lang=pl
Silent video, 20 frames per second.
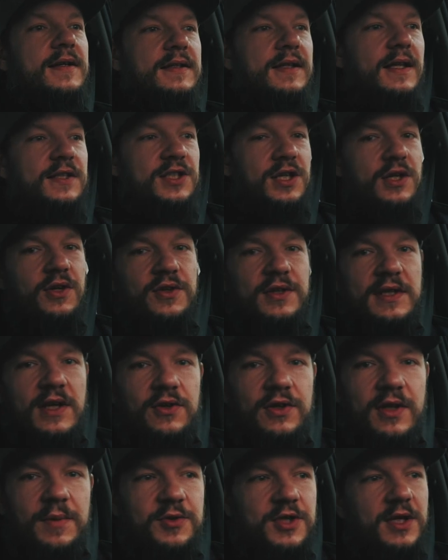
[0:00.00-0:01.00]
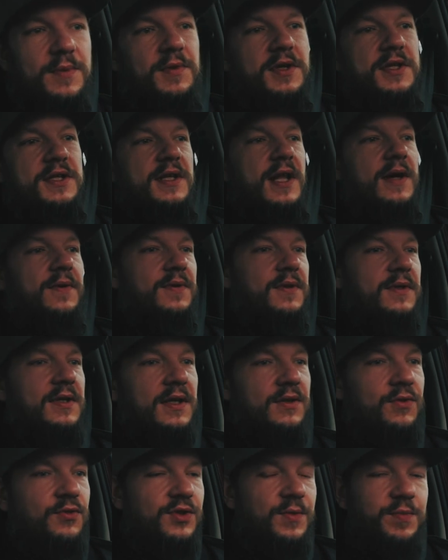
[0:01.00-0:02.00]
Dlaczego on tego nie przemyślał? No
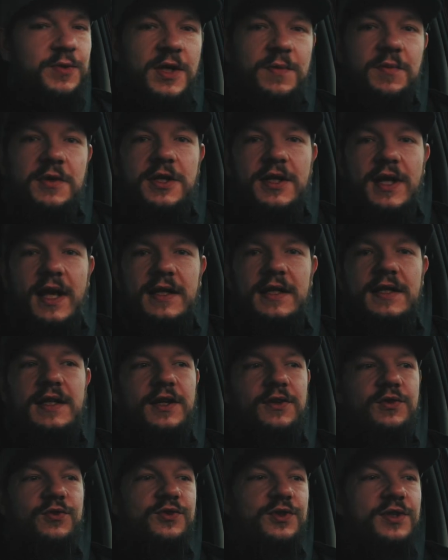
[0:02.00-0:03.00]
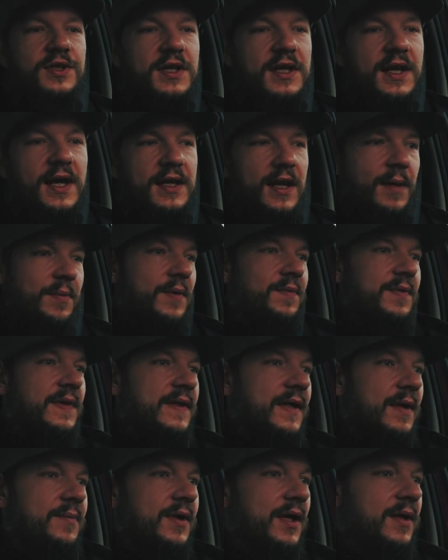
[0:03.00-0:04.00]
niektórzy przemyśleli, niektórzy nie. Ja
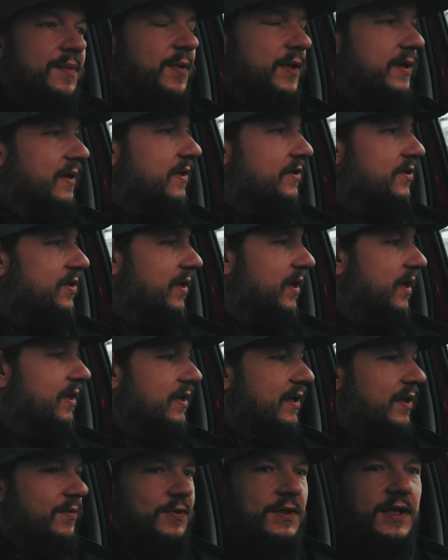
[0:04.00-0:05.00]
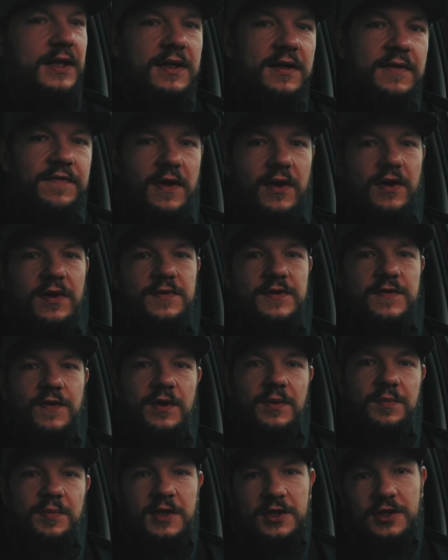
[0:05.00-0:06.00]
pamiętam jak 15 lat temu nagrywałem
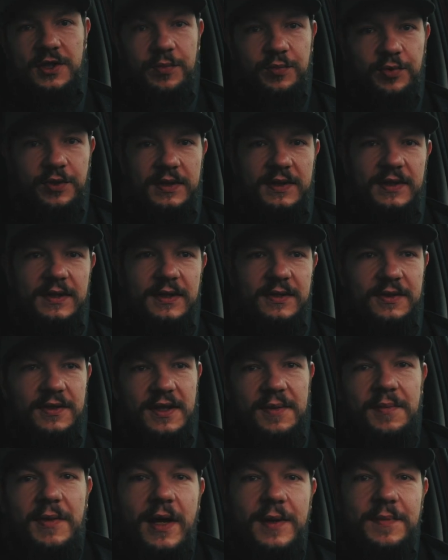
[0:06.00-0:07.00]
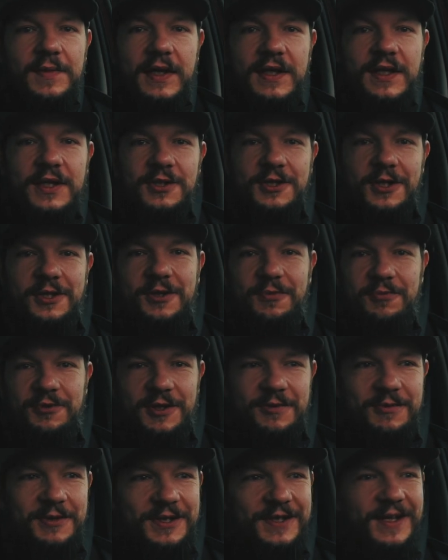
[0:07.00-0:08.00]
swoje pierwsze płyty, no to nie miałem takich rzeczy
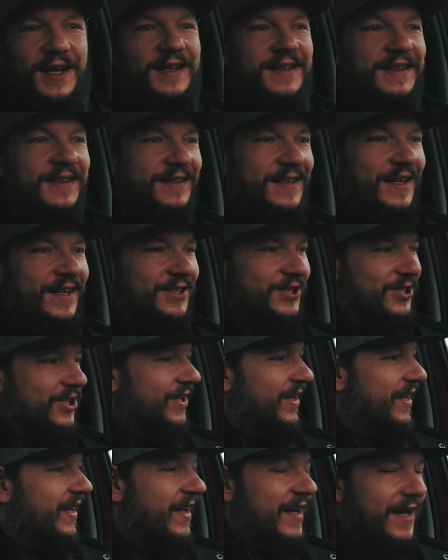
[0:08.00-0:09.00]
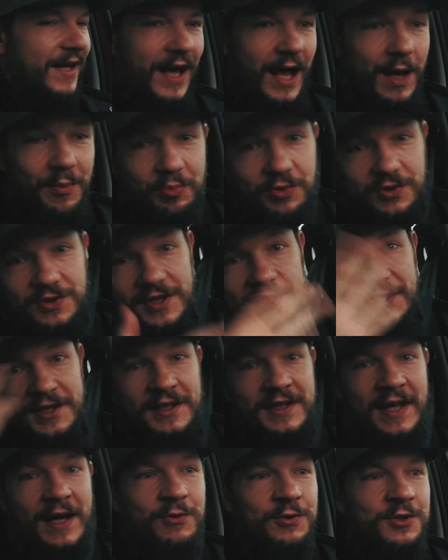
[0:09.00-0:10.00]
przemyślanych też później
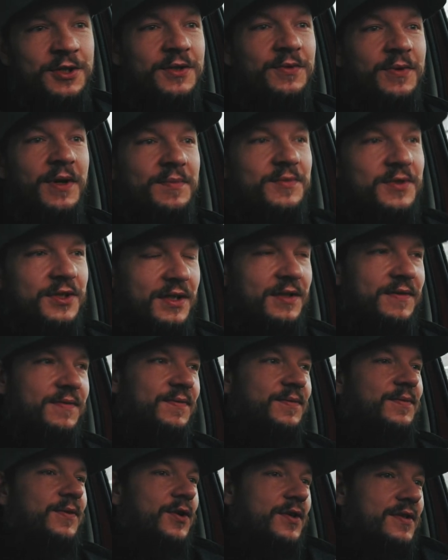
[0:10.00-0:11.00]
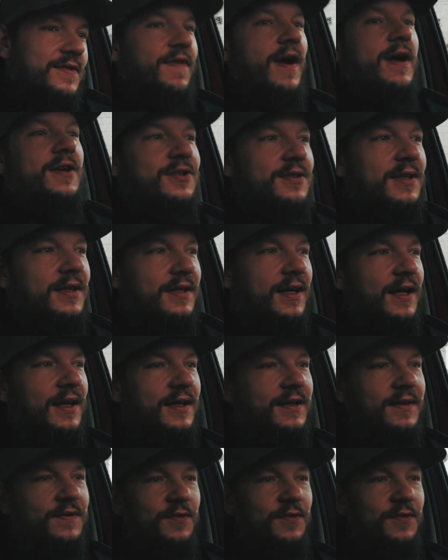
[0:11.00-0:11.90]
się nauczyłem, że to jest ważne, tak?